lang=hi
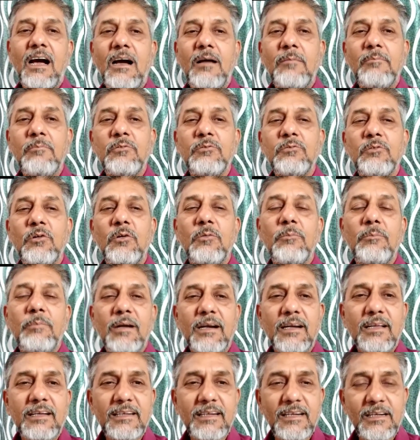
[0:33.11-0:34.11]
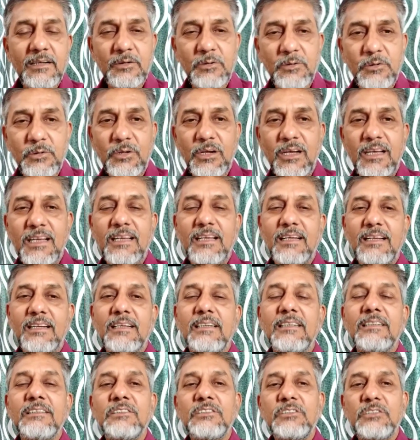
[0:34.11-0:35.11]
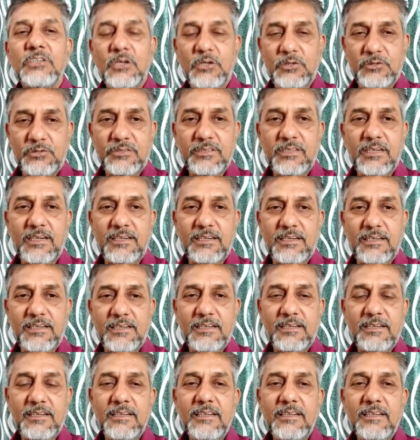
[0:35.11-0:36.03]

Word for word: अब वो बढ़कर हो गए चौसठ